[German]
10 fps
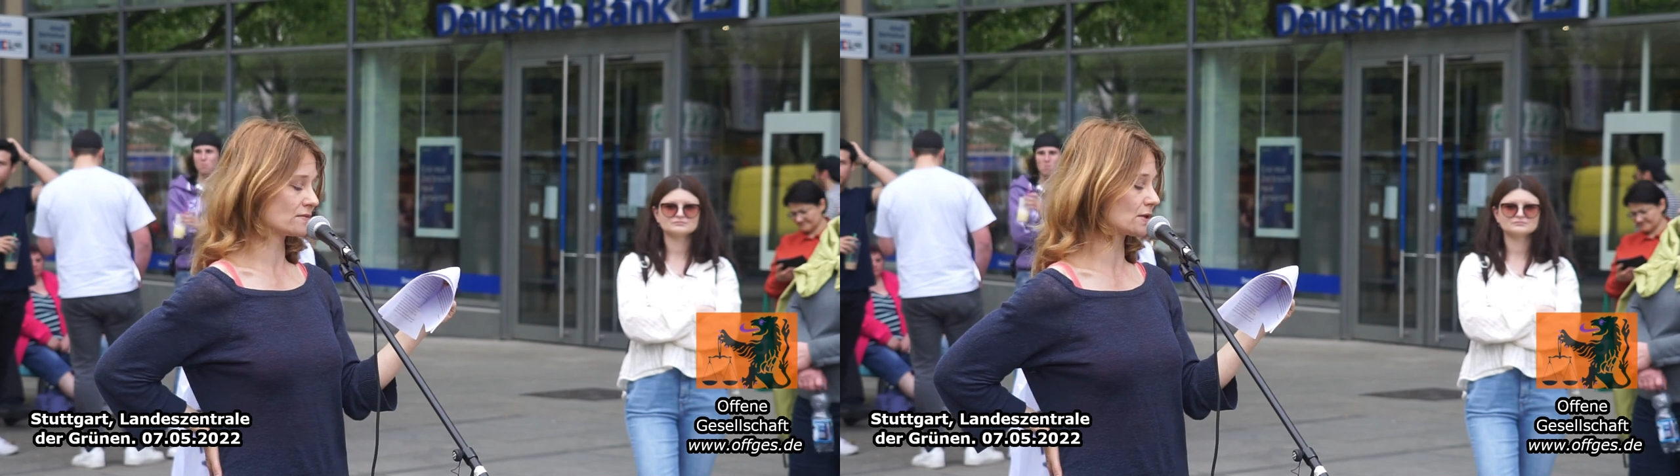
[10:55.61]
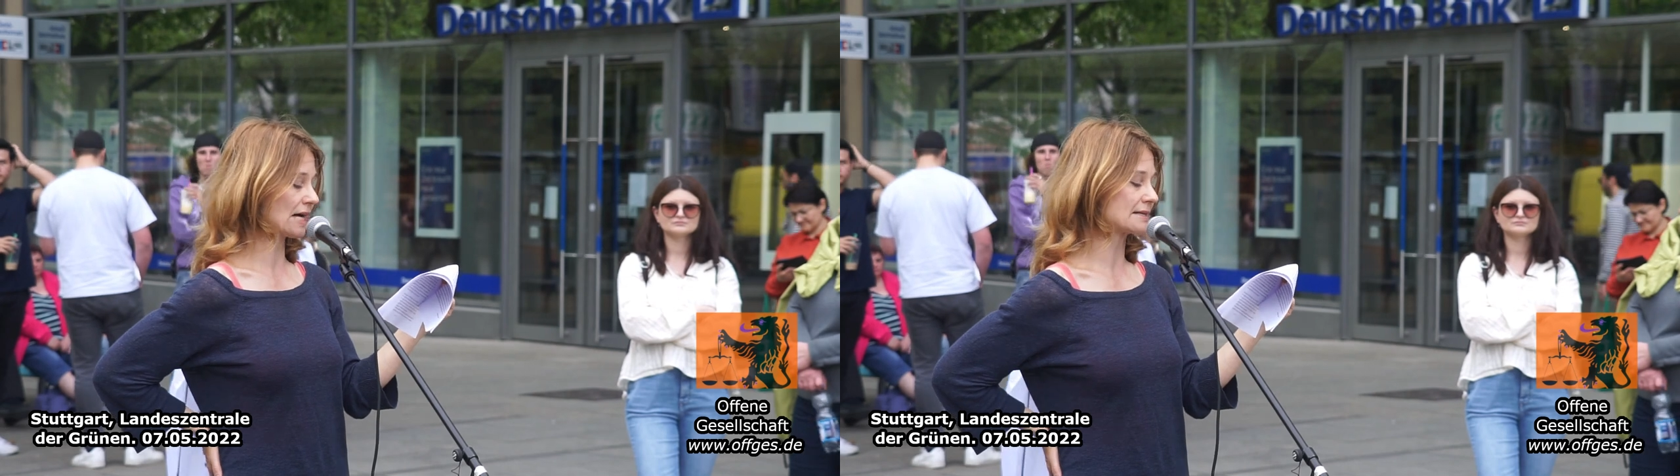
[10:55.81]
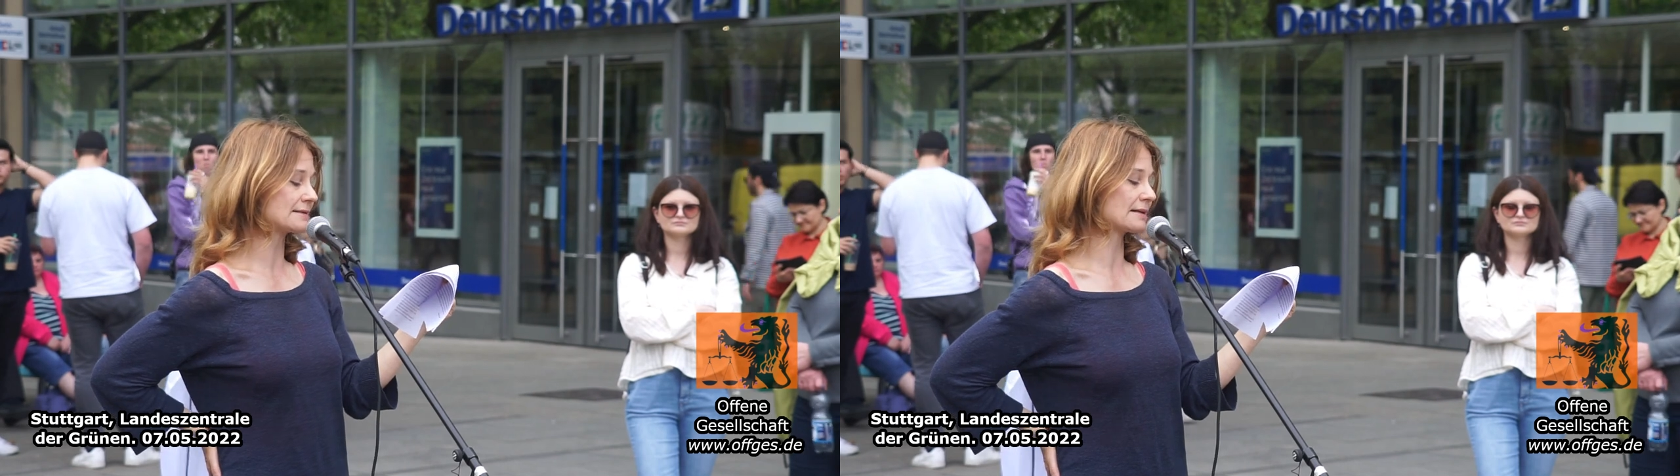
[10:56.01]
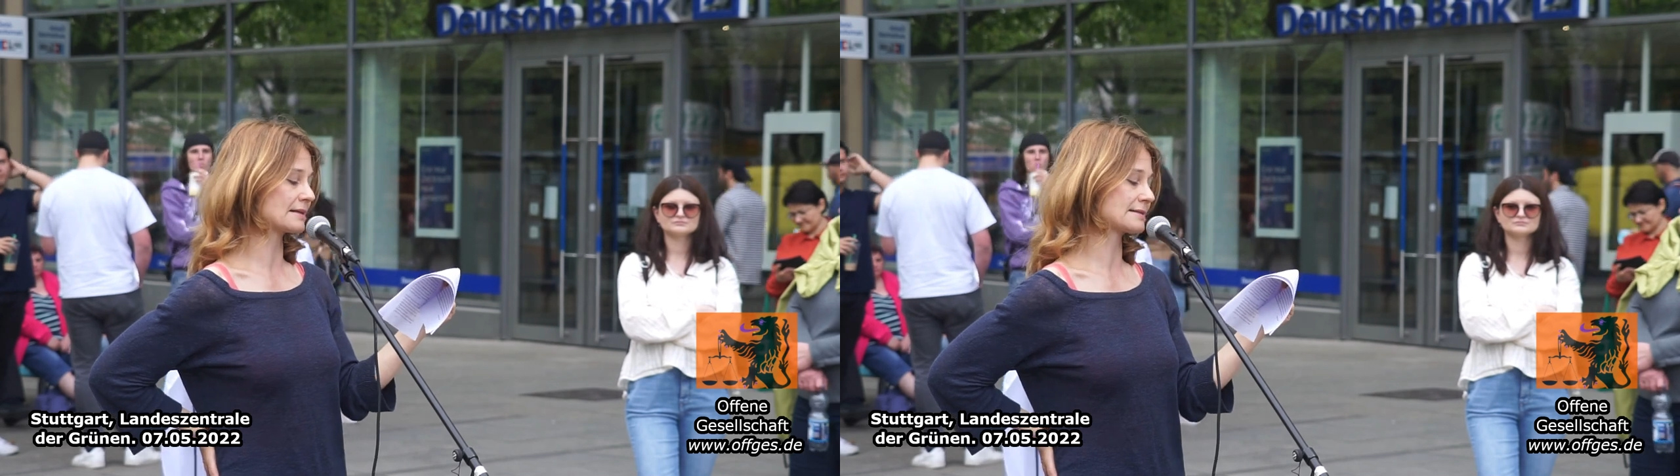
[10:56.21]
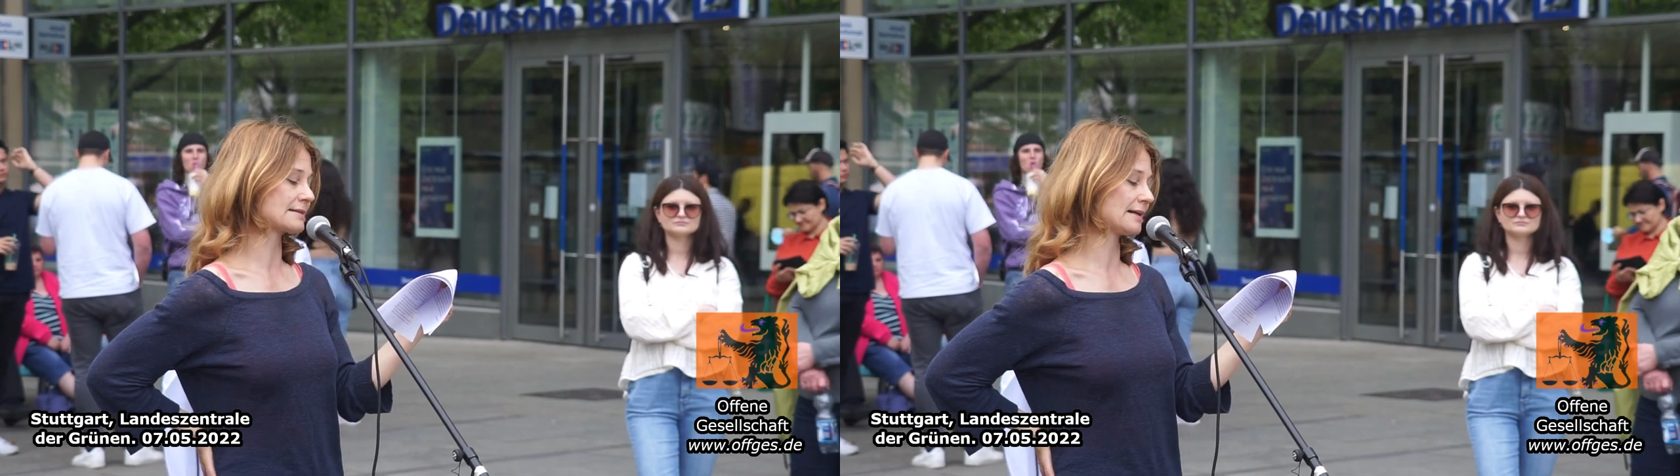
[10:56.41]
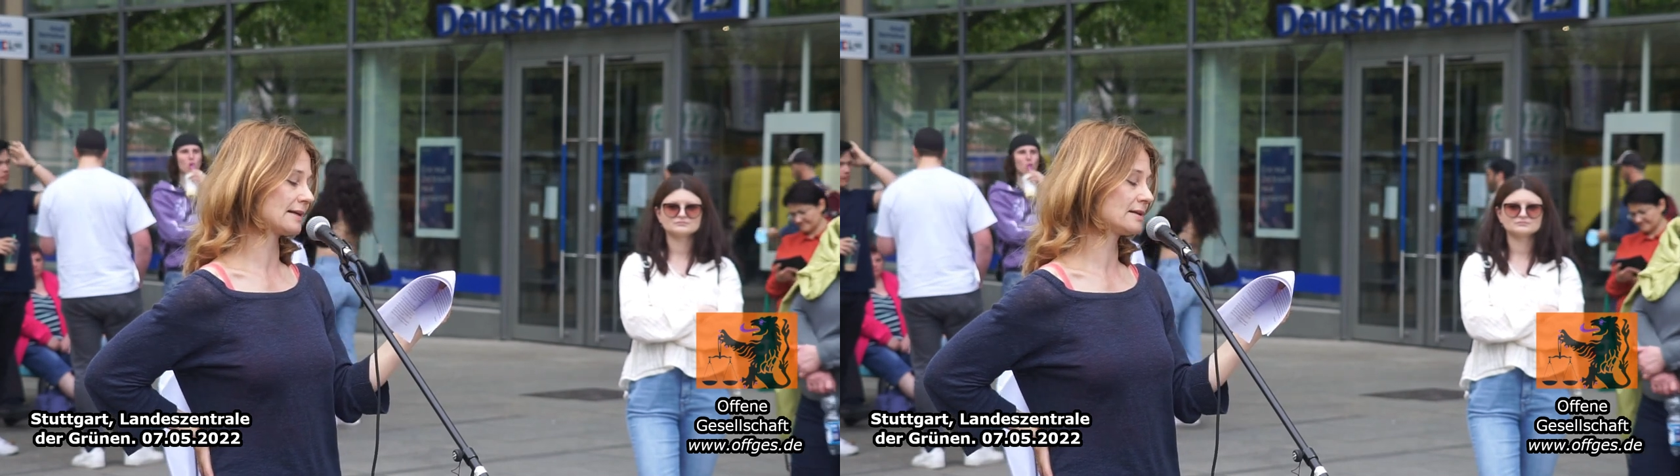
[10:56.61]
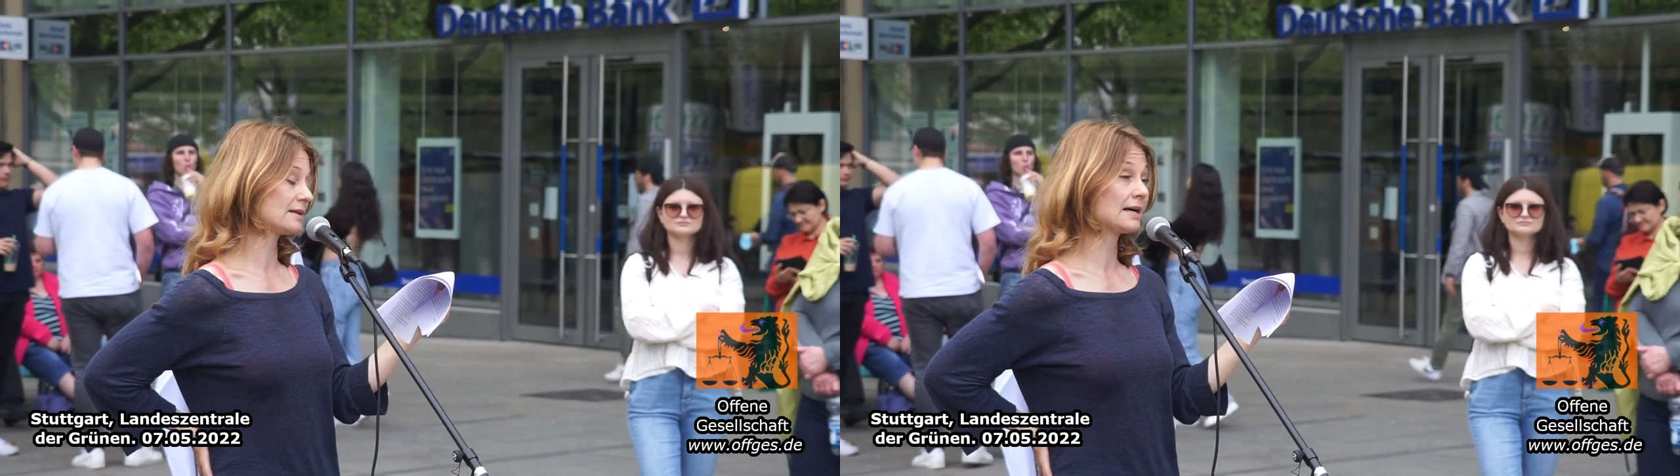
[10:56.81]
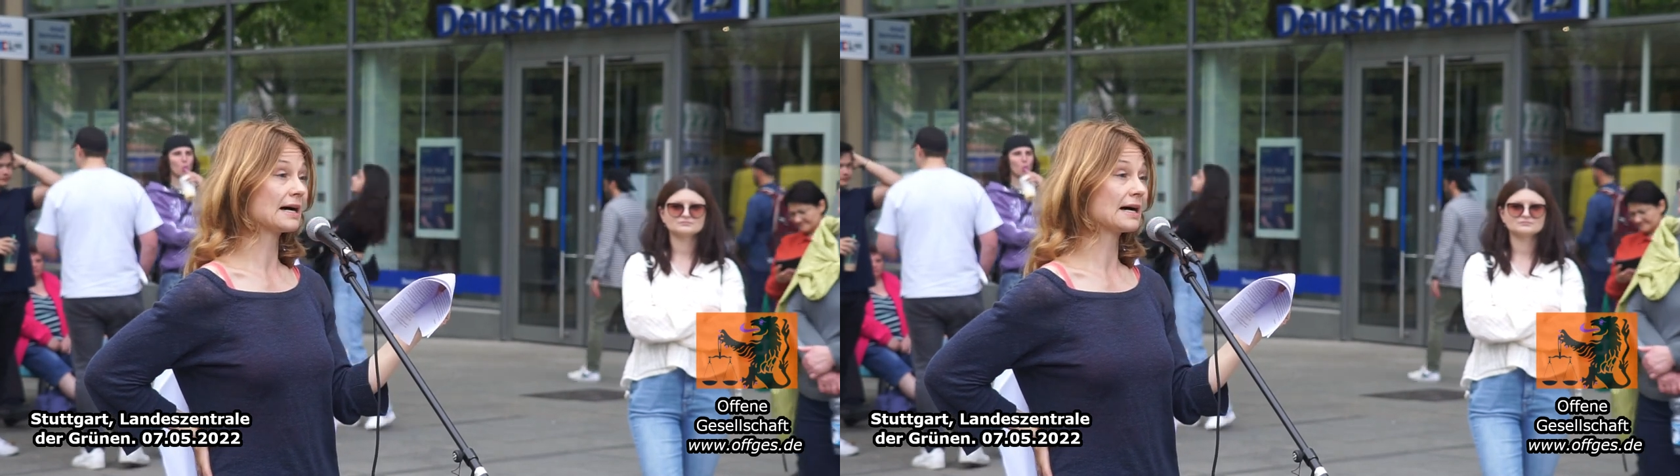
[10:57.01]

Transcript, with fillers: wie kann es anders sein,